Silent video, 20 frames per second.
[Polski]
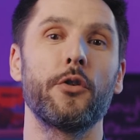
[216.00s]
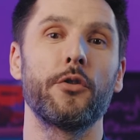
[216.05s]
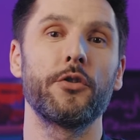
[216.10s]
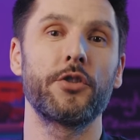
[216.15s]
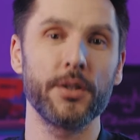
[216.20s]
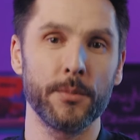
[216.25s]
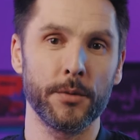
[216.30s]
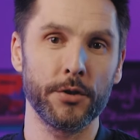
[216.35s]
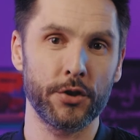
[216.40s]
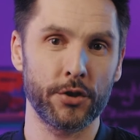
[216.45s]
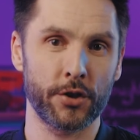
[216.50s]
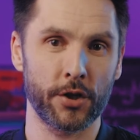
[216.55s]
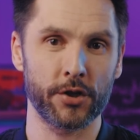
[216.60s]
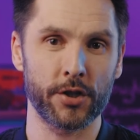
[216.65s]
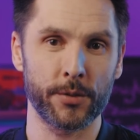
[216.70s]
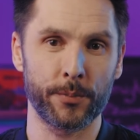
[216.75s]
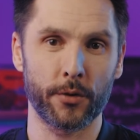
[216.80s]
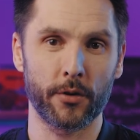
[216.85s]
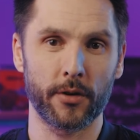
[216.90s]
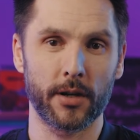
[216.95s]
kończymy
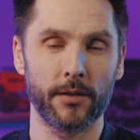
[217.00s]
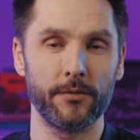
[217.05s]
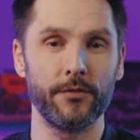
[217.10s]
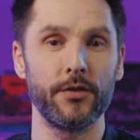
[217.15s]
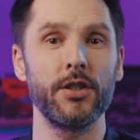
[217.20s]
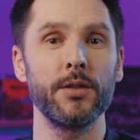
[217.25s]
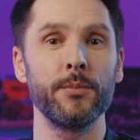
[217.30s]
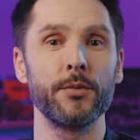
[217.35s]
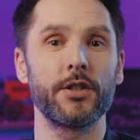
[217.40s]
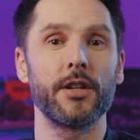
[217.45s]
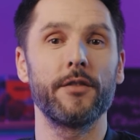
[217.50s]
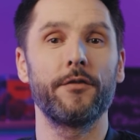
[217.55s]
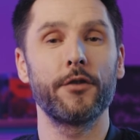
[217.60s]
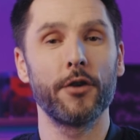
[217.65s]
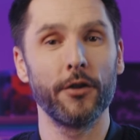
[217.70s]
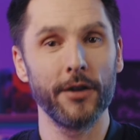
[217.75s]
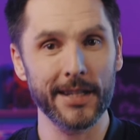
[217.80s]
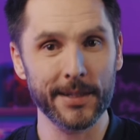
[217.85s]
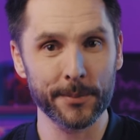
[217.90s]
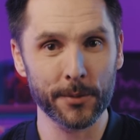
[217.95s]
dzisiejszy program. Widzimy się w
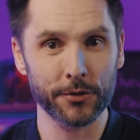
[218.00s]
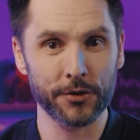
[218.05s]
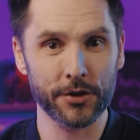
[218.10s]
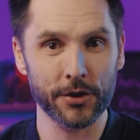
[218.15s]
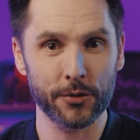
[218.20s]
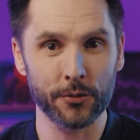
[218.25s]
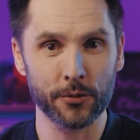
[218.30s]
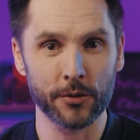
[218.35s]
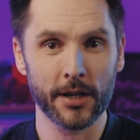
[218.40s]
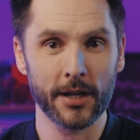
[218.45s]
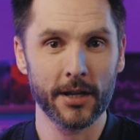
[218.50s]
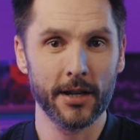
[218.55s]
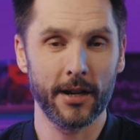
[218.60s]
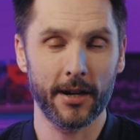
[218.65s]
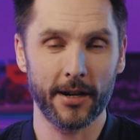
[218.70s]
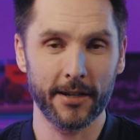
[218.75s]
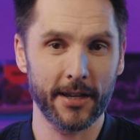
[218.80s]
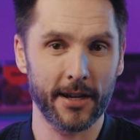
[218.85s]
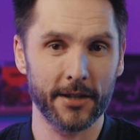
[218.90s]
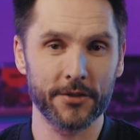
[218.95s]
kolejnym odcinku,
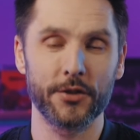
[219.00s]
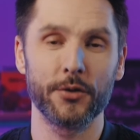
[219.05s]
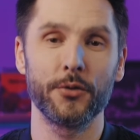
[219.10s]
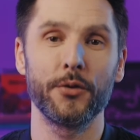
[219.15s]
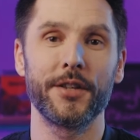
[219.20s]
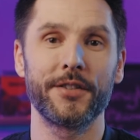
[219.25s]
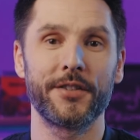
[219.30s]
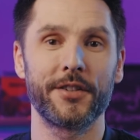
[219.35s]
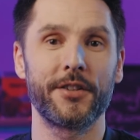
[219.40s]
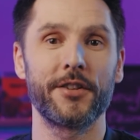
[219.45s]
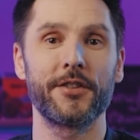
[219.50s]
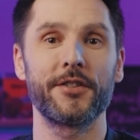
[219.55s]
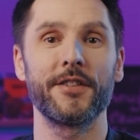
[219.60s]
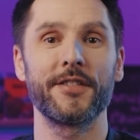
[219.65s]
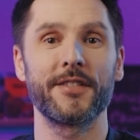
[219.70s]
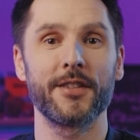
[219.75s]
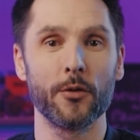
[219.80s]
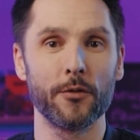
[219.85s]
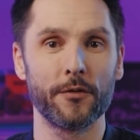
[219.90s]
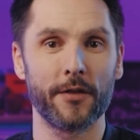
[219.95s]
a ja dziękuję
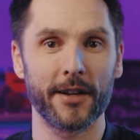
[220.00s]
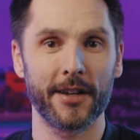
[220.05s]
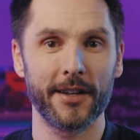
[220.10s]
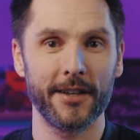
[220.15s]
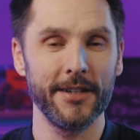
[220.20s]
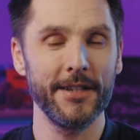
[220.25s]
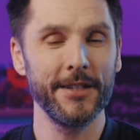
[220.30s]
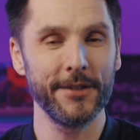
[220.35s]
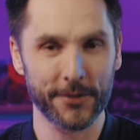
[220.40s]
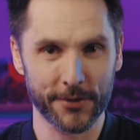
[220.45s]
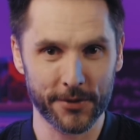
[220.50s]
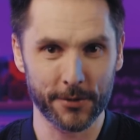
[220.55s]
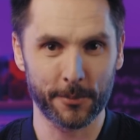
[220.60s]
serdecznie za uwagę i do